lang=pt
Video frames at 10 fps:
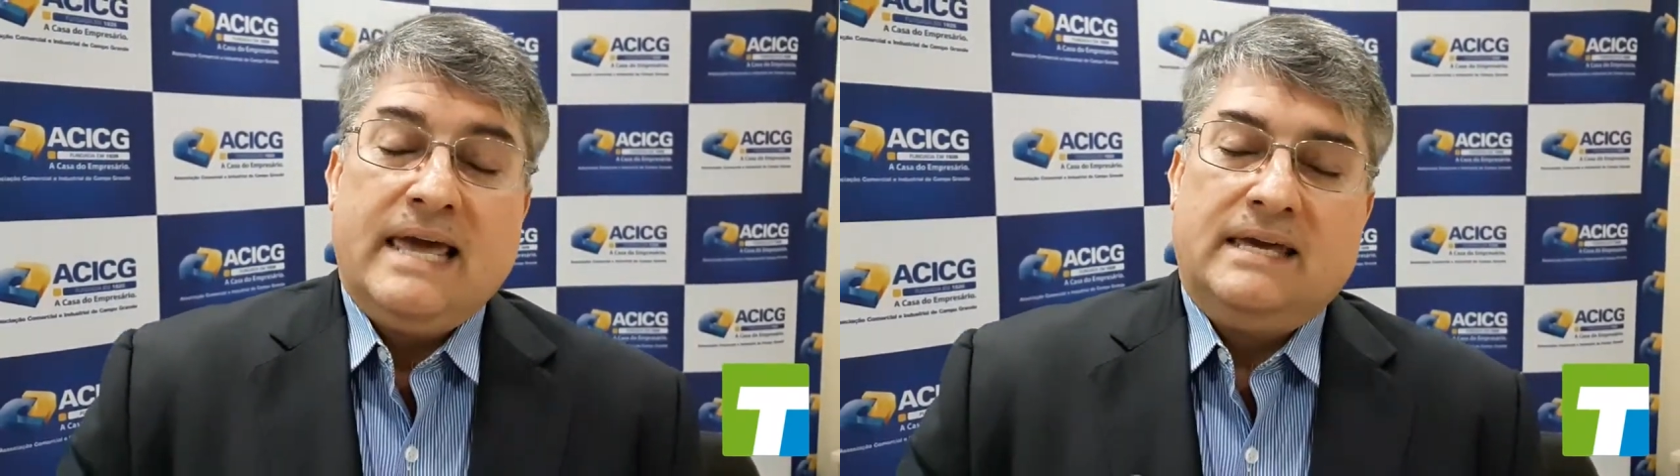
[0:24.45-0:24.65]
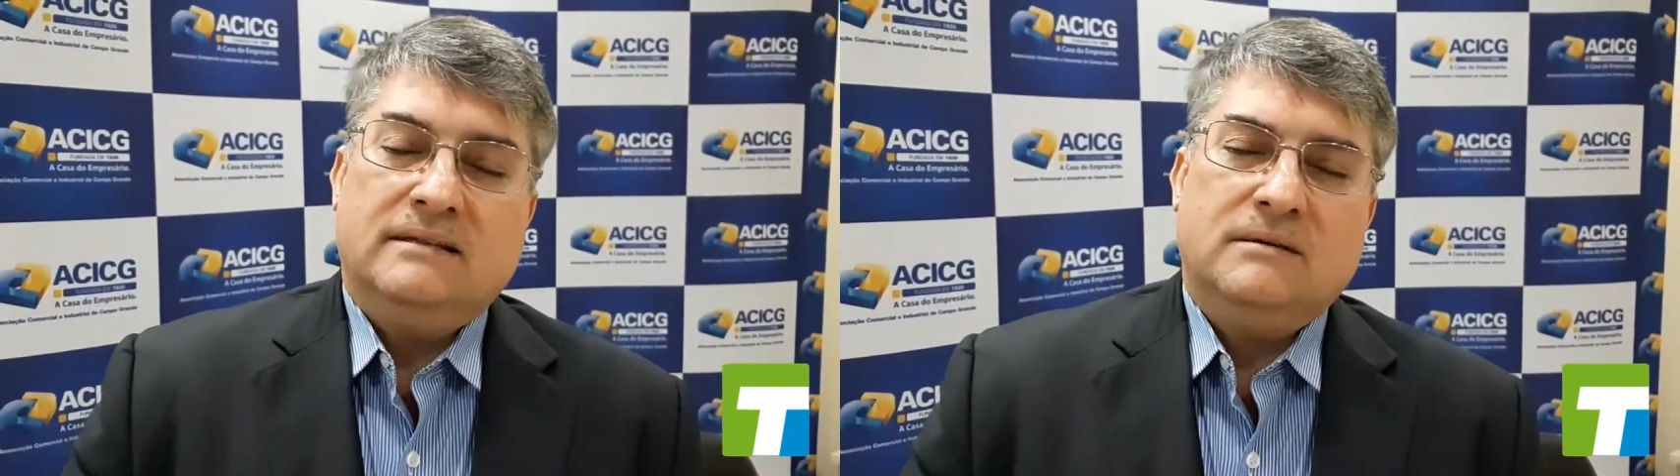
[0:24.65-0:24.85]

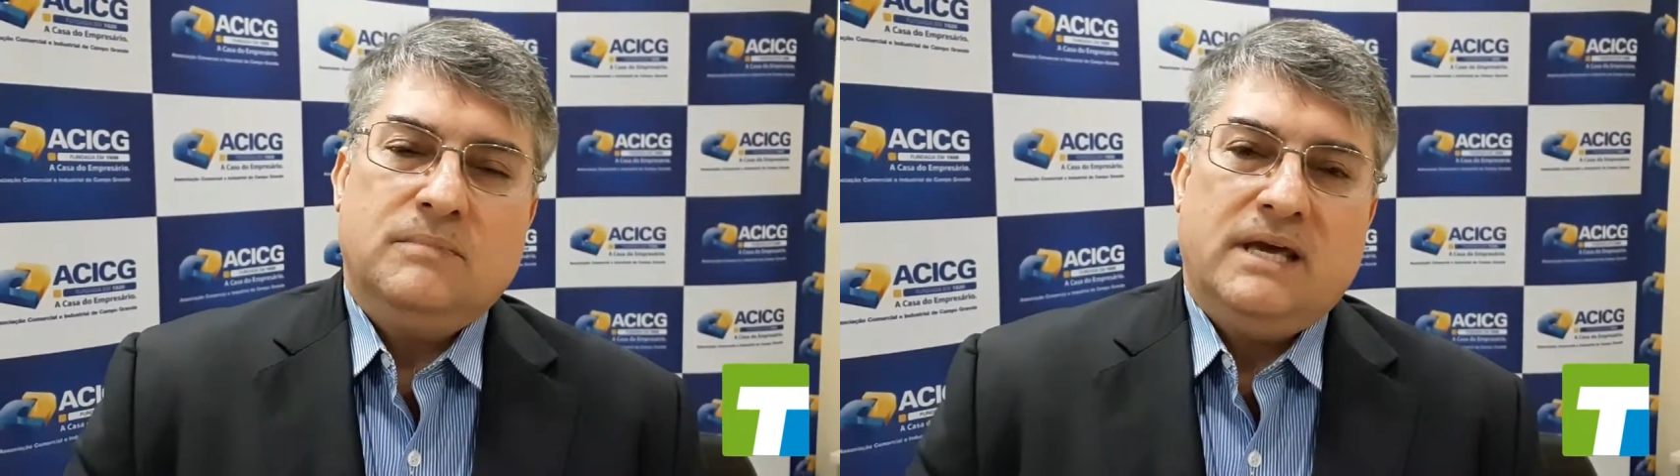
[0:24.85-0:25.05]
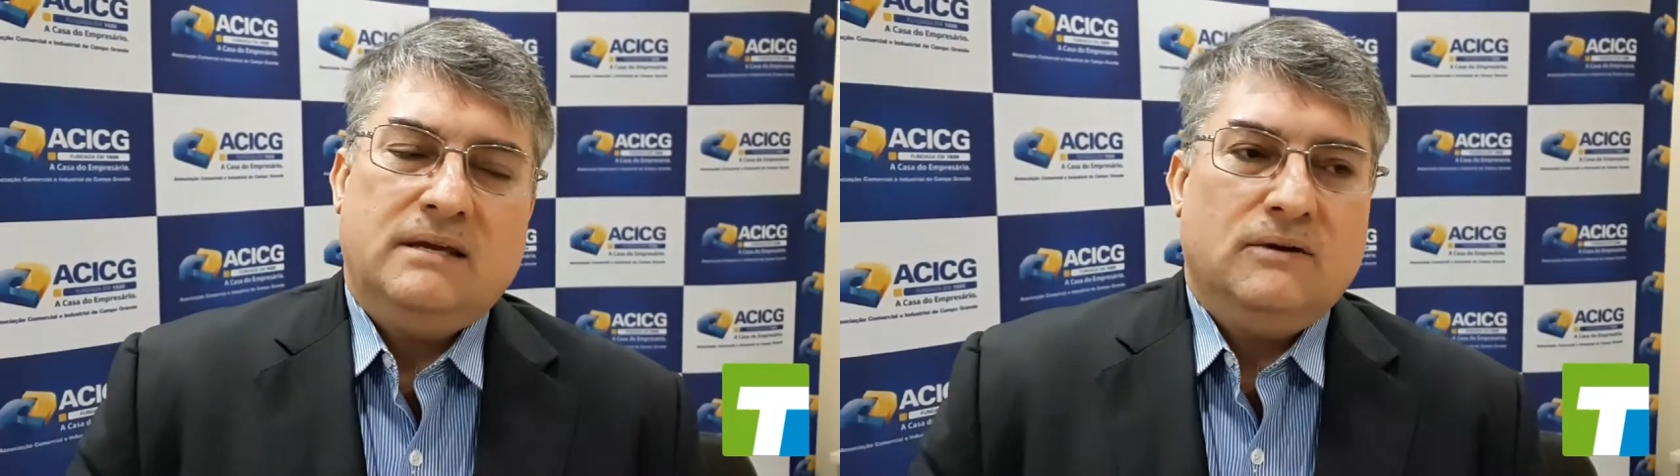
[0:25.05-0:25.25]
e
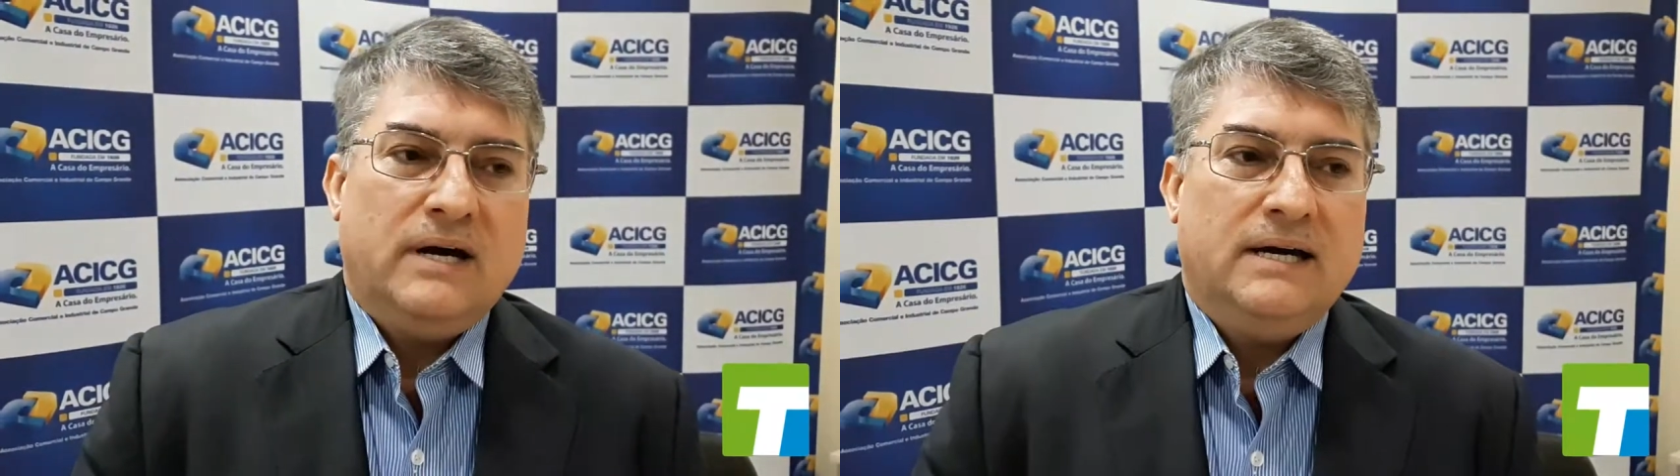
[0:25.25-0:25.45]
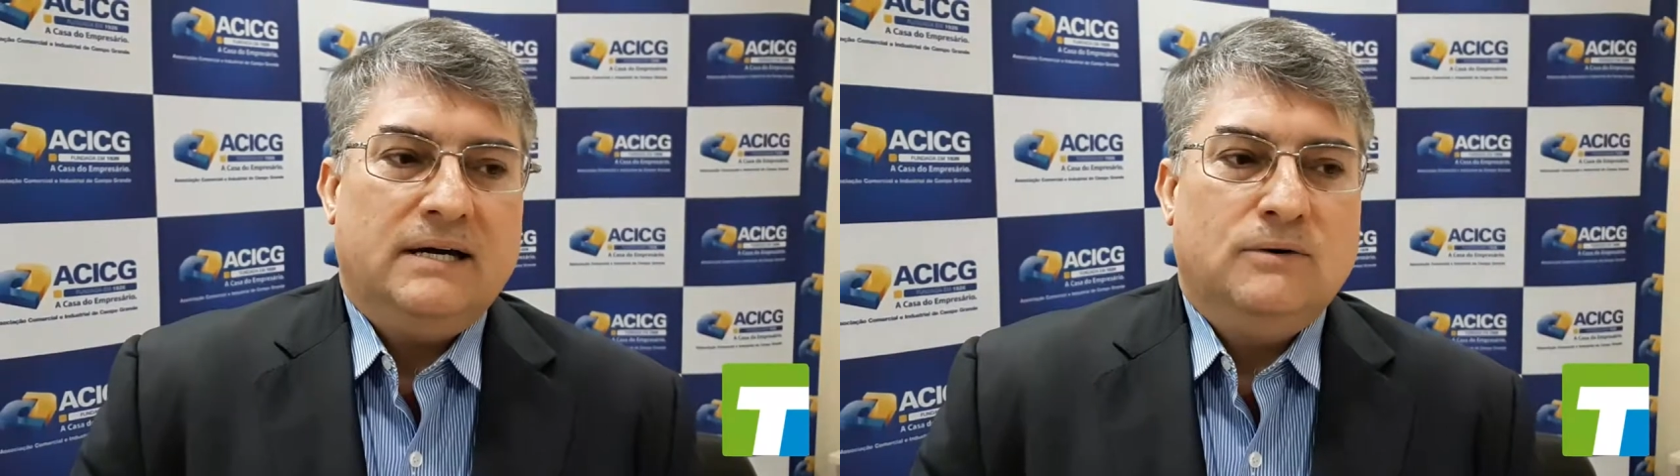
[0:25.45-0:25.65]
também
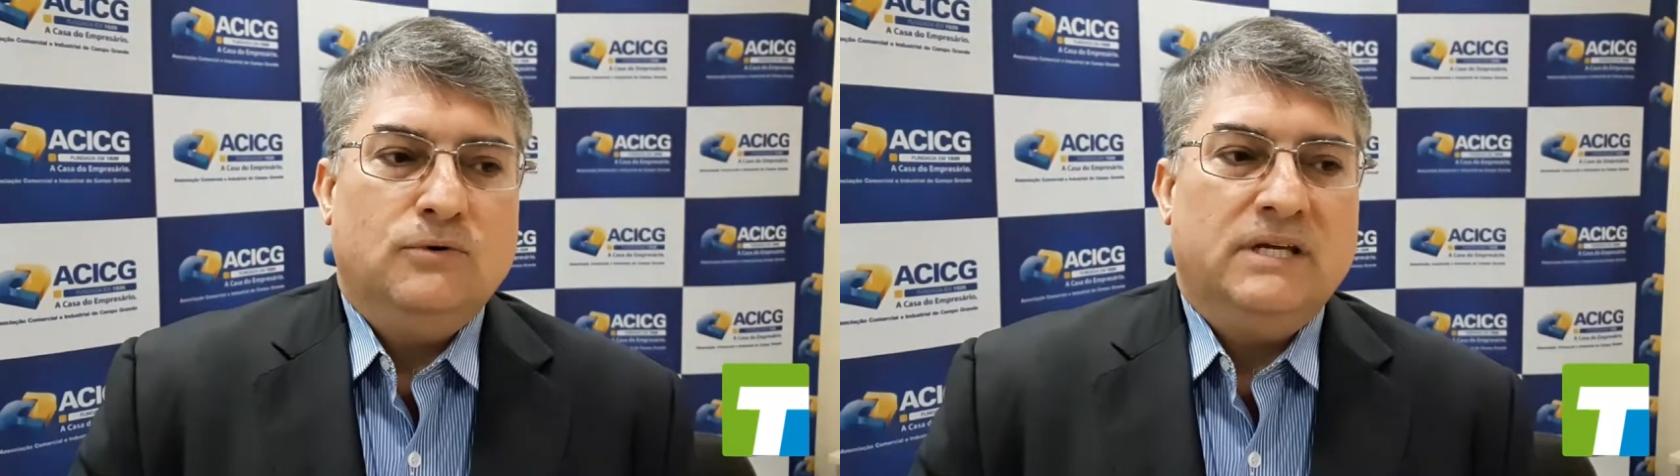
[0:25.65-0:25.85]
uh,